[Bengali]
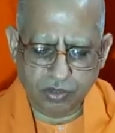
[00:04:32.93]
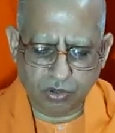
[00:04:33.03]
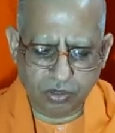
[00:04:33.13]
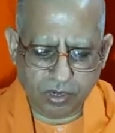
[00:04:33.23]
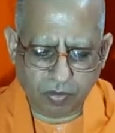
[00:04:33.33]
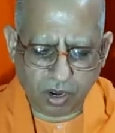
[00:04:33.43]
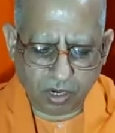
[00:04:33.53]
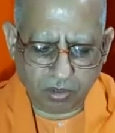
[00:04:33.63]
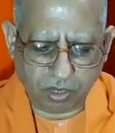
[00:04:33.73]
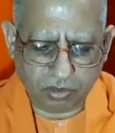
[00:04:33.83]
চণ্ডী
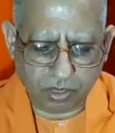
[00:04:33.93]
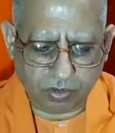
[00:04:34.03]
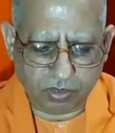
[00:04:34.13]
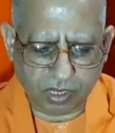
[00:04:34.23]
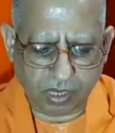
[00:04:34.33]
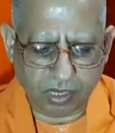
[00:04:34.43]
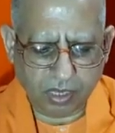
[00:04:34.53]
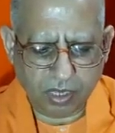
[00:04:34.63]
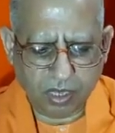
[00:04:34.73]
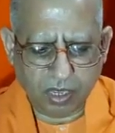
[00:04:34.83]
মহাগ্রন্থের মধ্যে
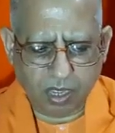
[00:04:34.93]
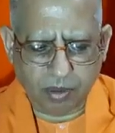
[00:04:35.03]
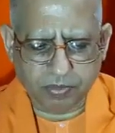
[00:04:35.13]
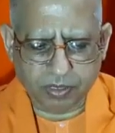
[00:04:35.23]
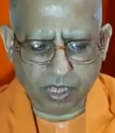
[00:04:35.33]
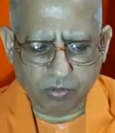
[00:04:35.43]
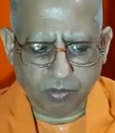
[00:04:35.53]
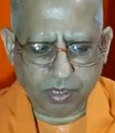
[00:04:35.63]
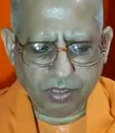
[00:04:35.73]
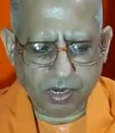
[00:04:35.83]
আপনার দেখব
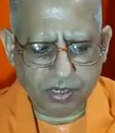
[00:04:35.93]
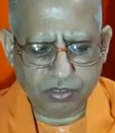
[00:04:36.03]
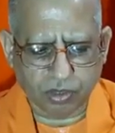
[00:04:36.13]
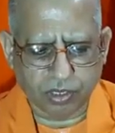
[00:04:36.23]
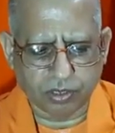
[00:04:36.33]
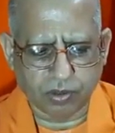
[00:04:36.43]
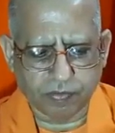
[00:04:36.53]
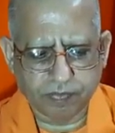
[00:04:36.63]
আমরা তিনটে চরিত্র